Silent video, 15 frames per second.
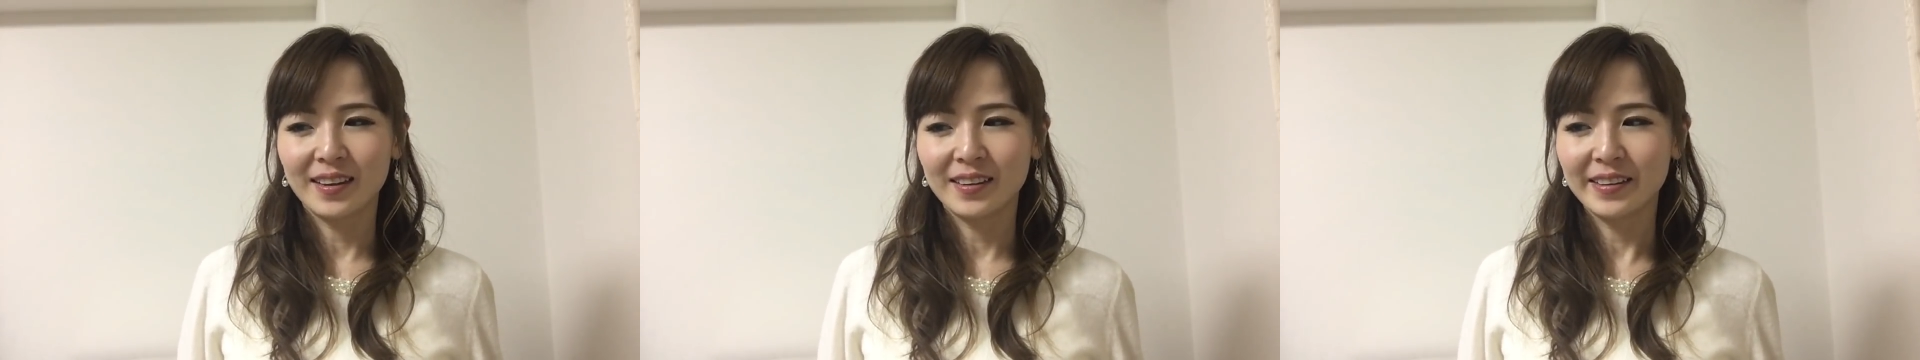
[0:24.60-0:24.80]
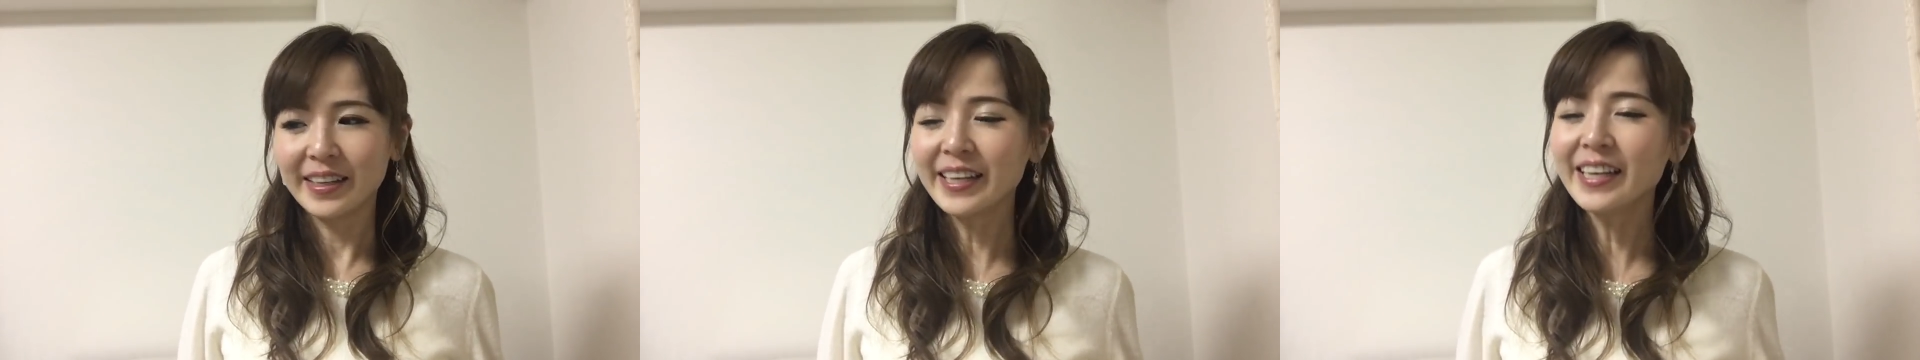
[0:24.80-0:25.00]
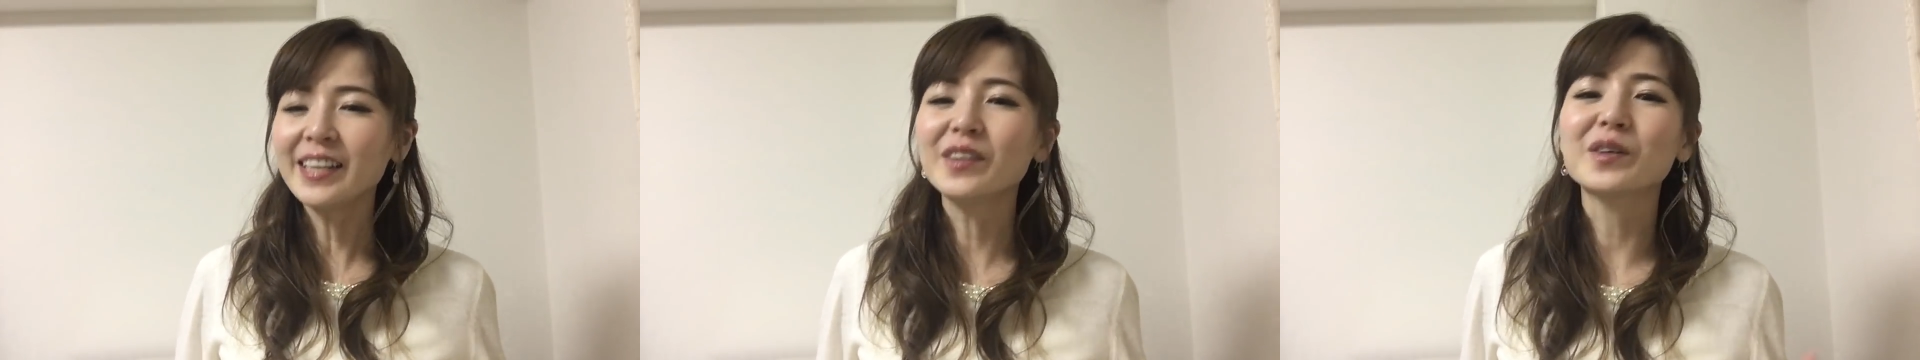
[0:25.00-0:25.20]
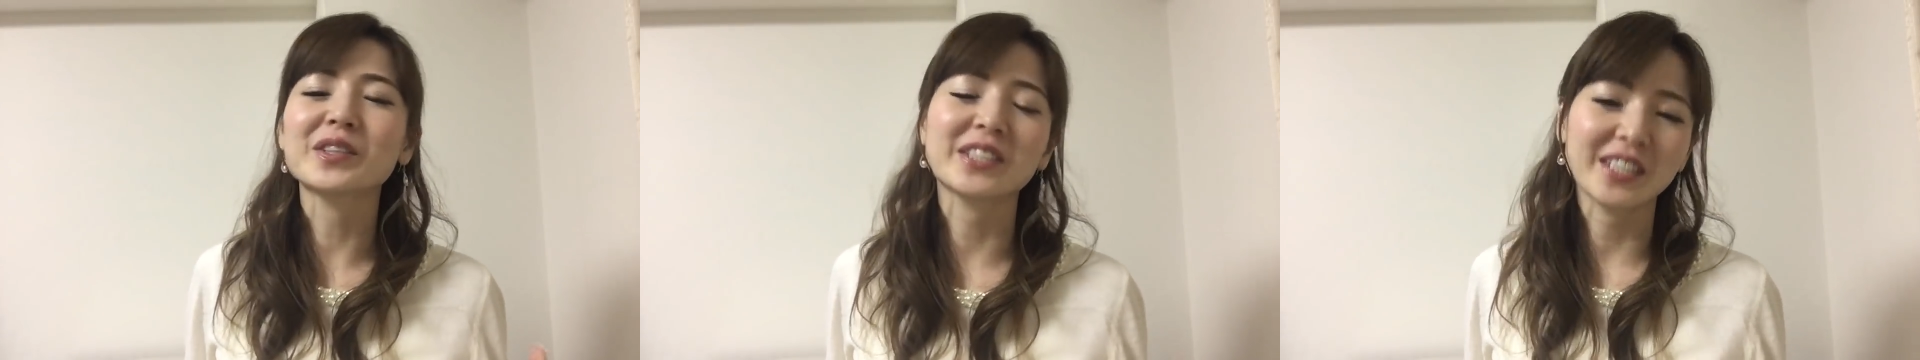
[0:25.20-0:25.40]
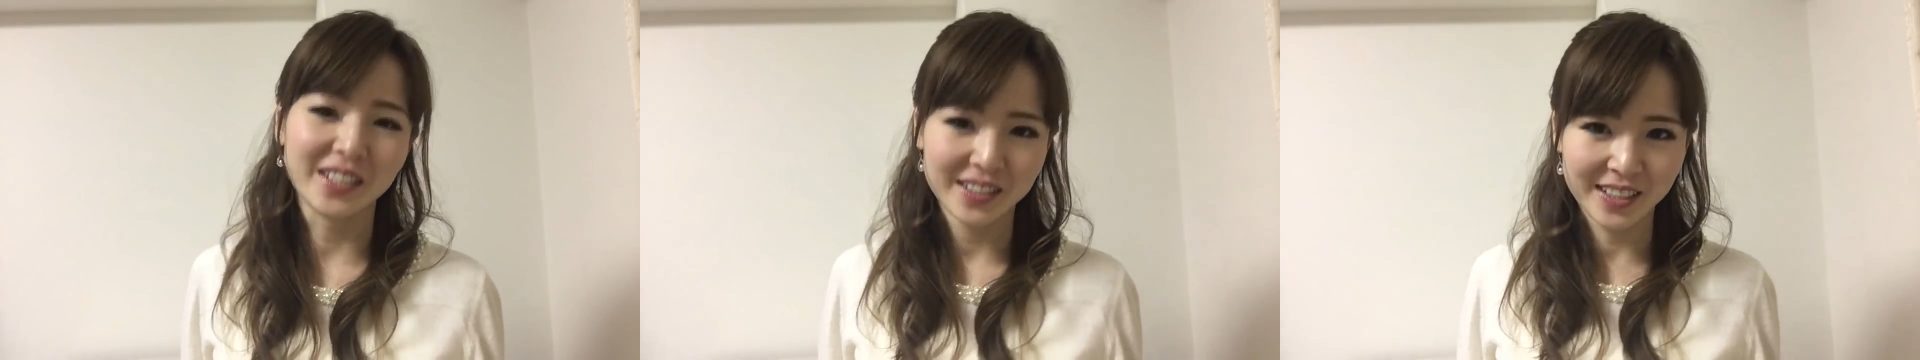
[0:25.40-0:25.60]
リード
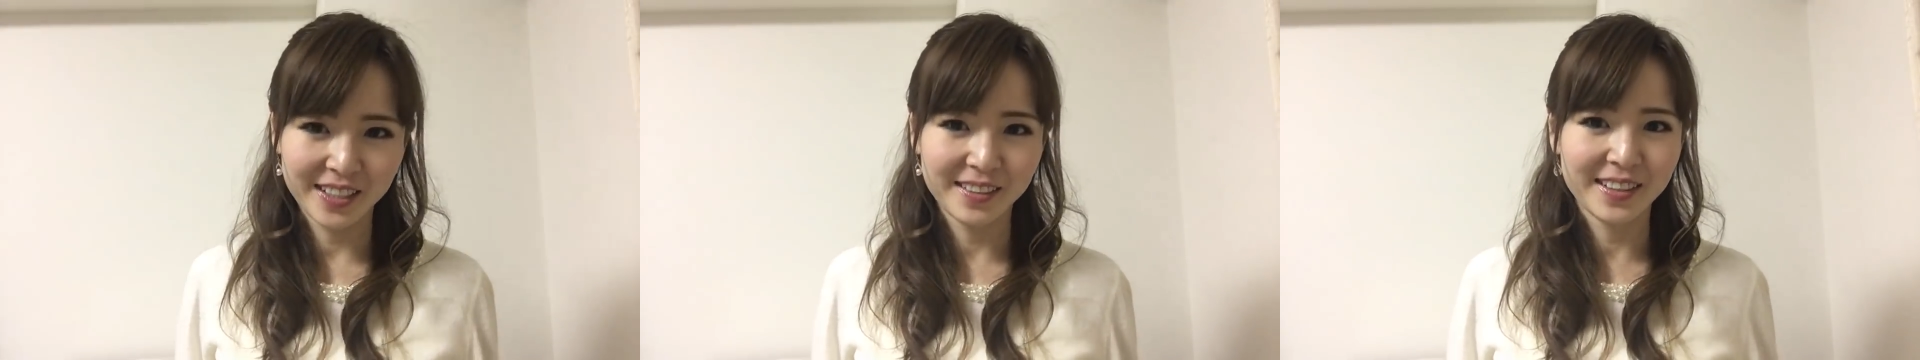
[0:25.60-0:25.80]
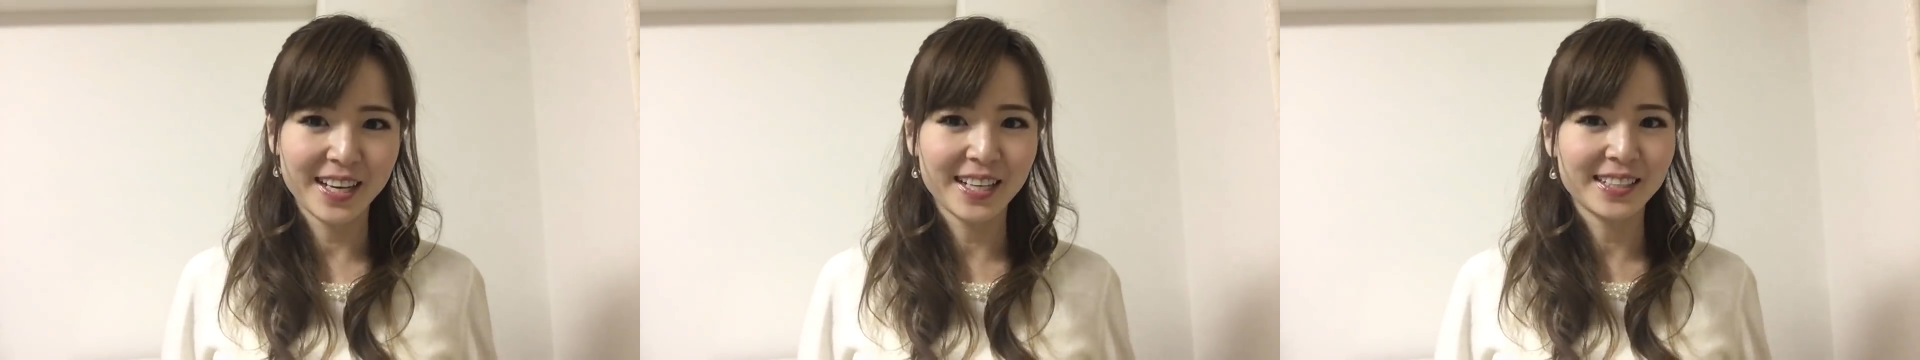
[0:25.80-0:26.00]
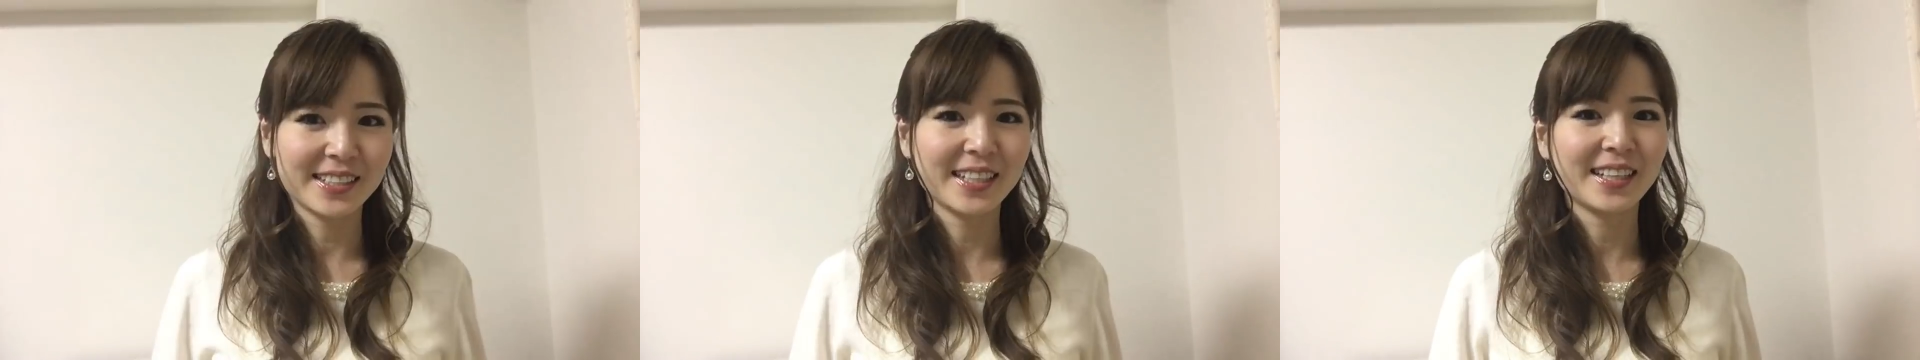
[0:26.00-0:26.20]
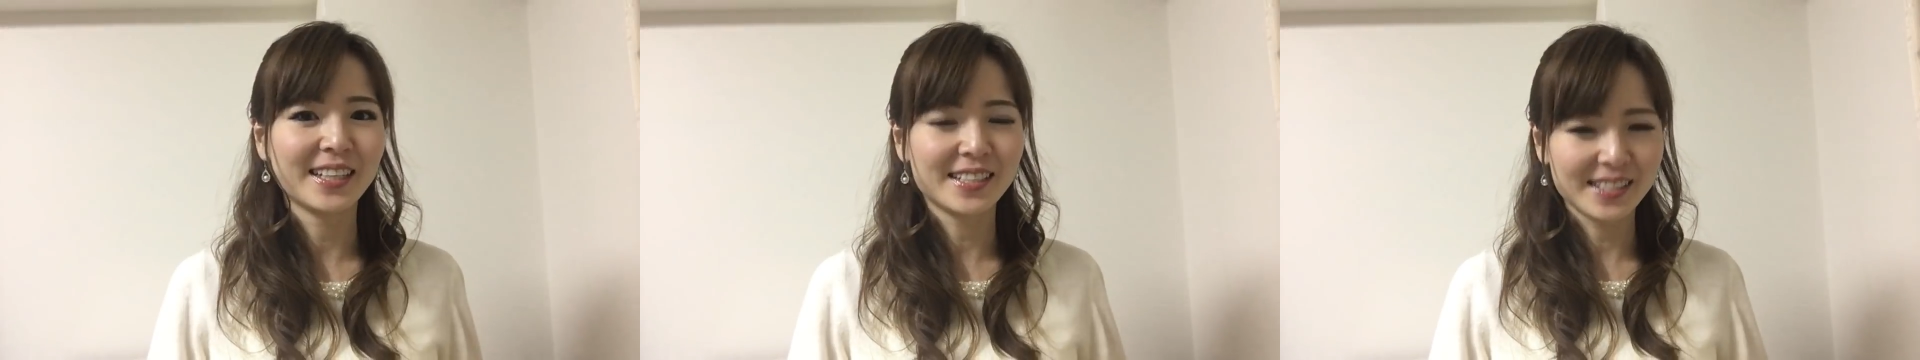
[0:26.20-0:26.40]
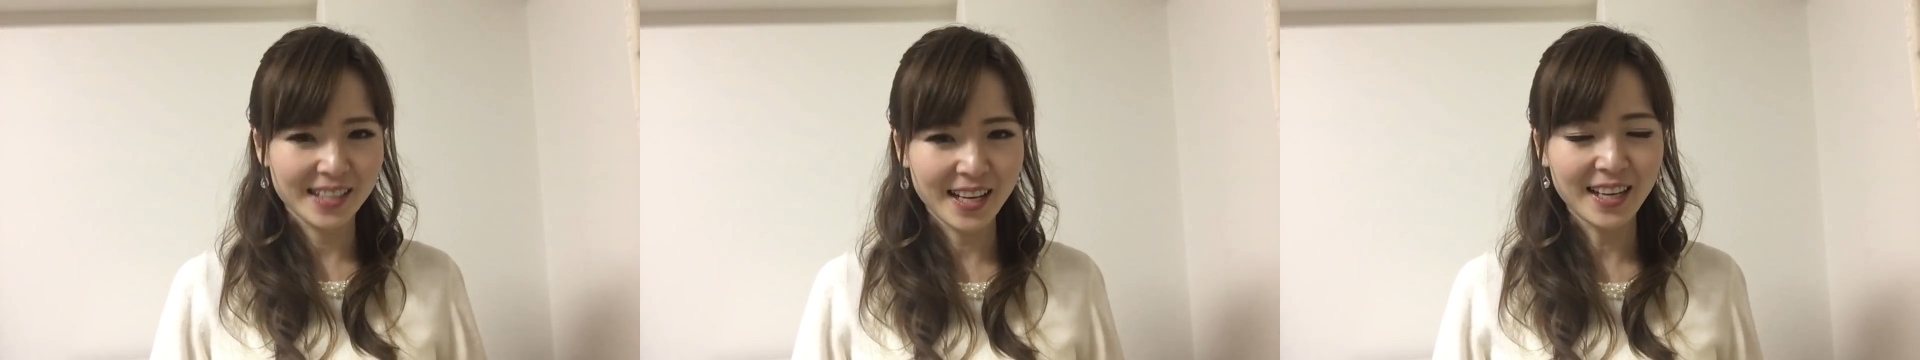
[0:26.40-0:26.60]
してくれる男性
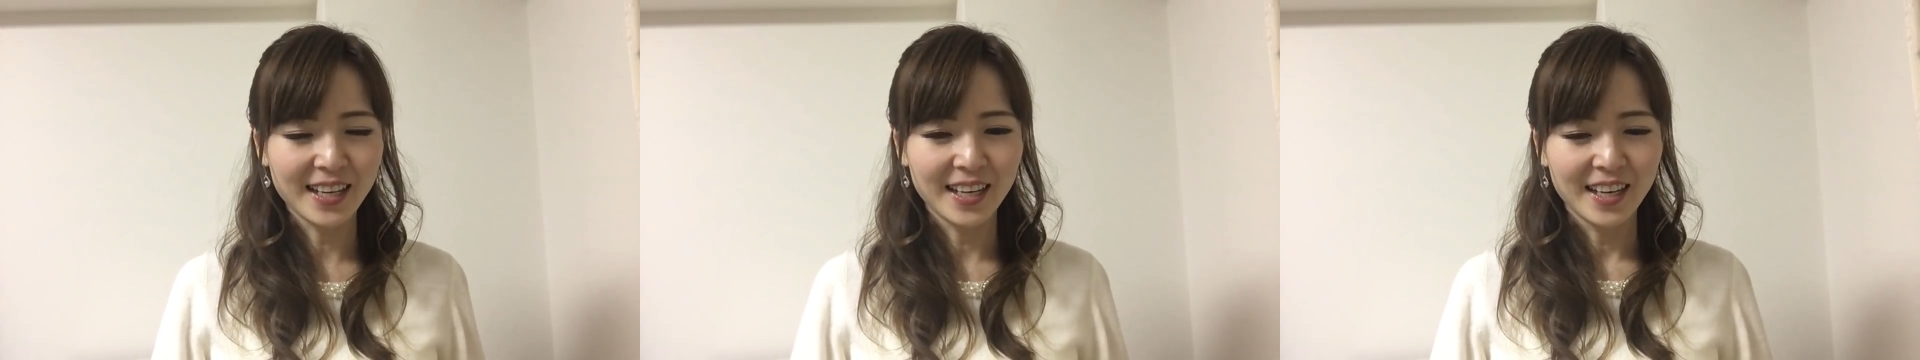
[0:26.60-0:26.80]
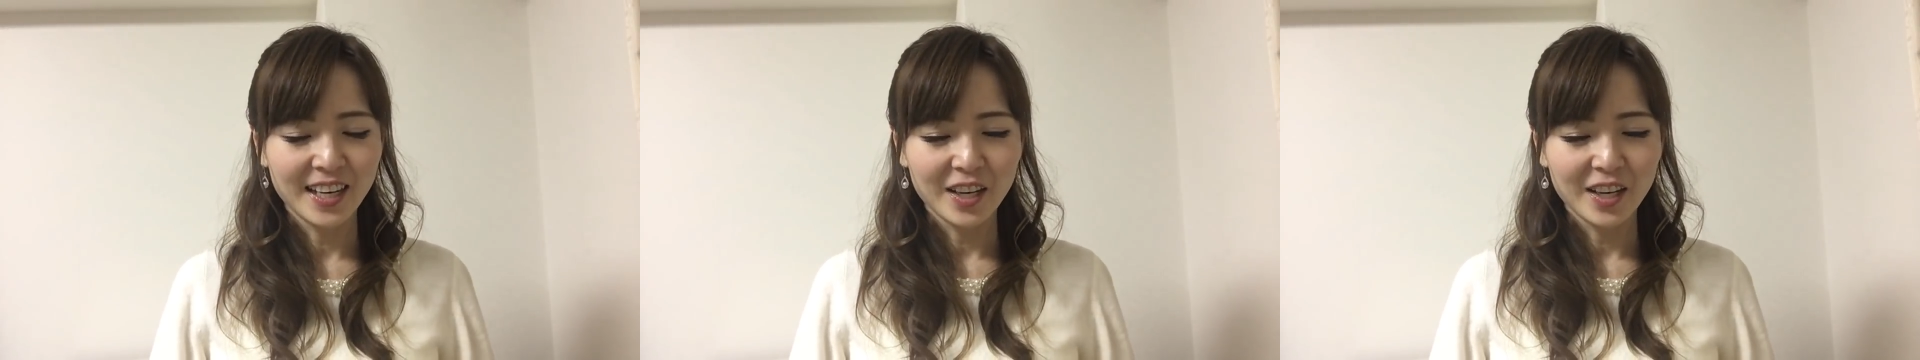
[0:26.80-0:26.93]
ですね。